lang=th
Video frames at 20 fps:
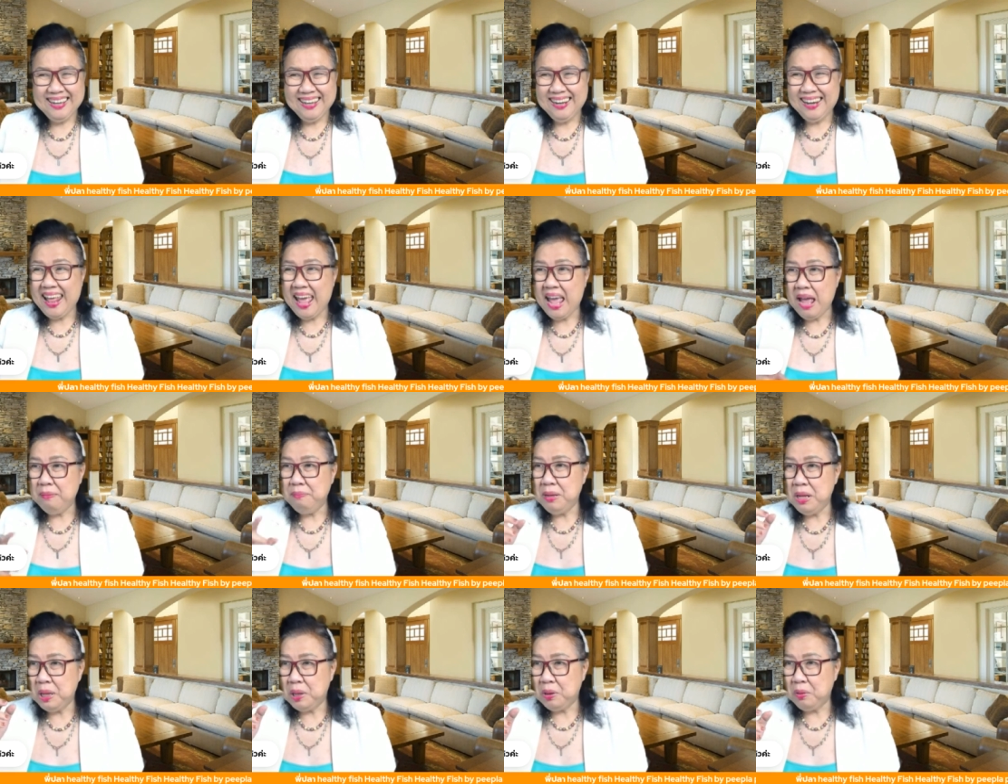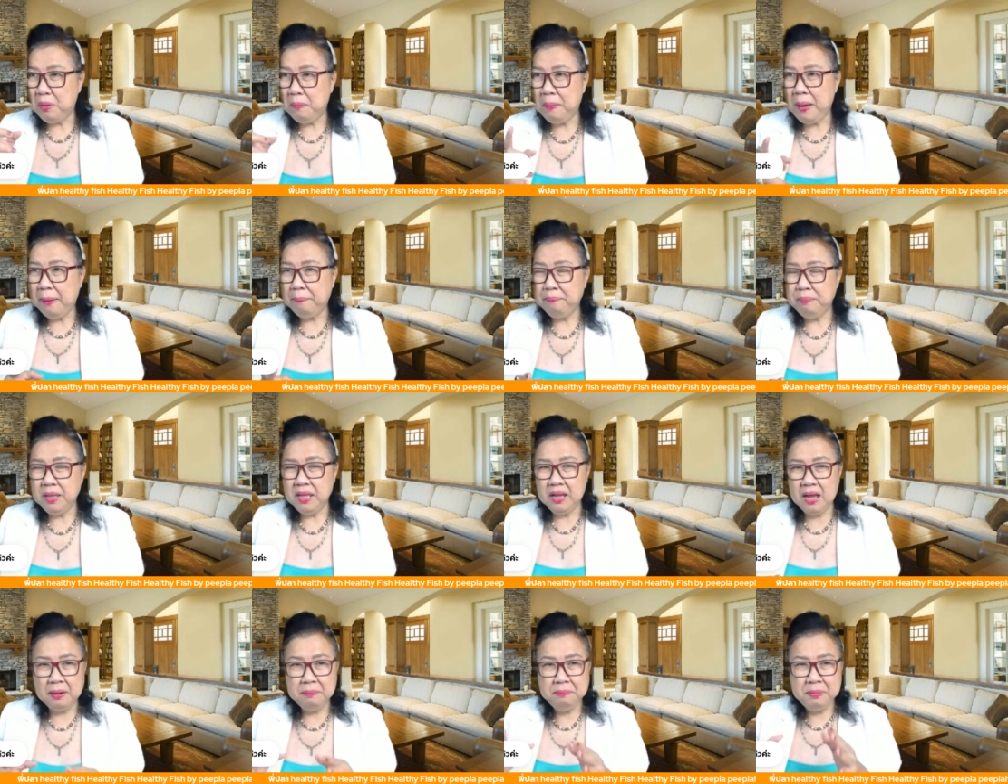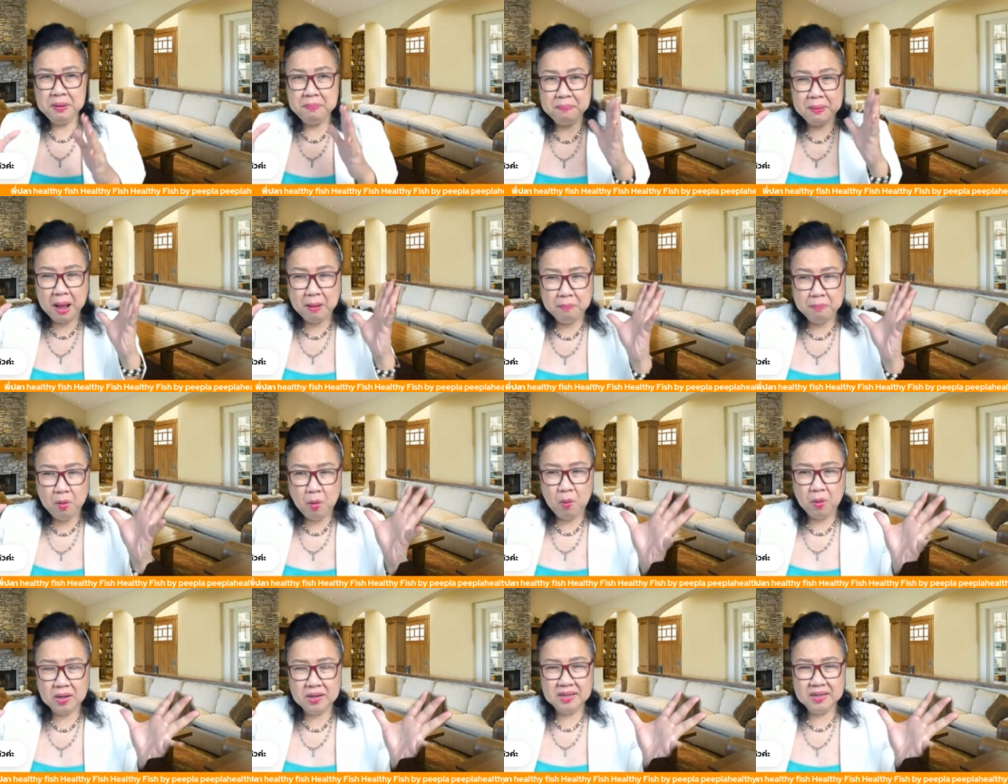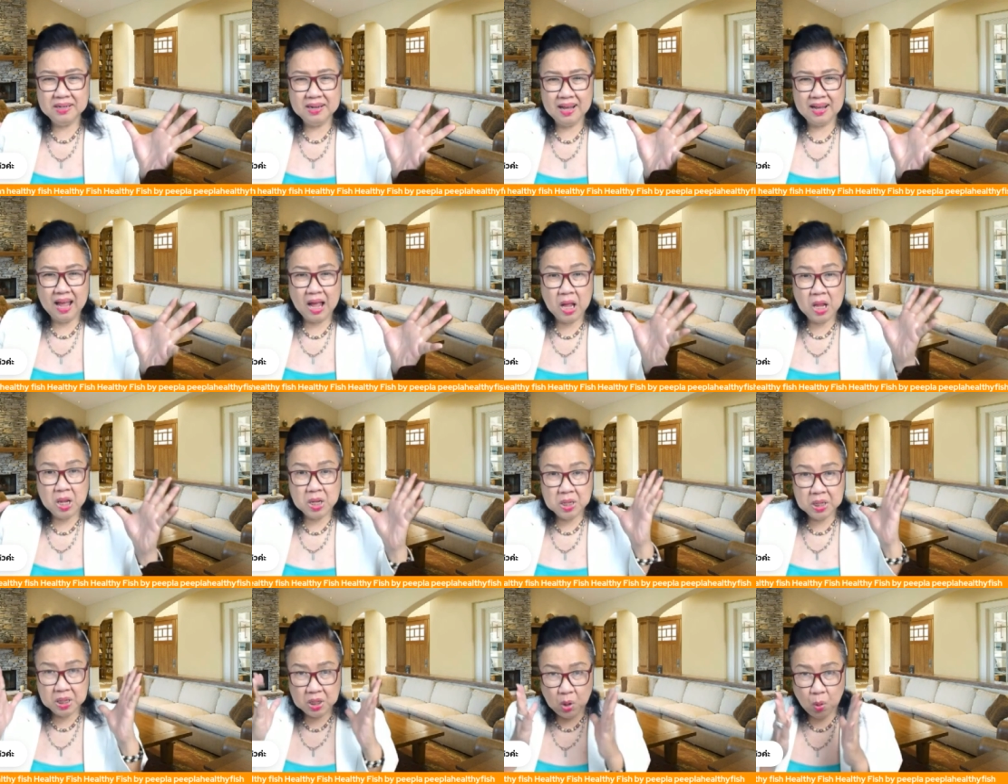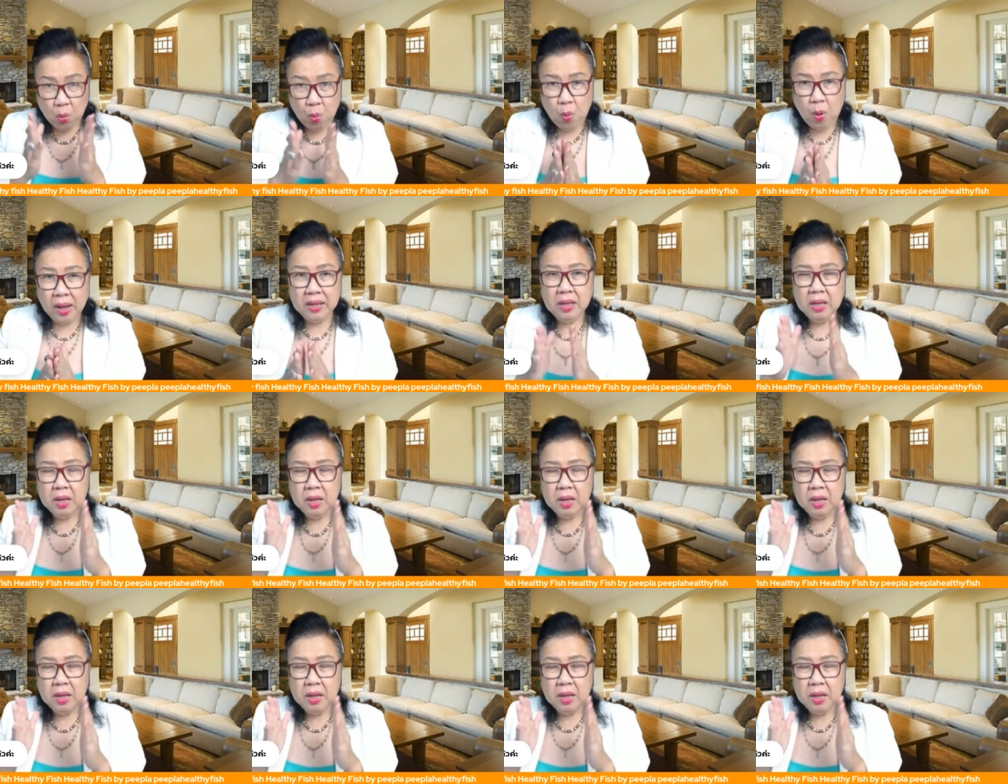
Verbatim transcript: และมีสุขภาพดีกันพี่ปราบอกเลยนะคะสวย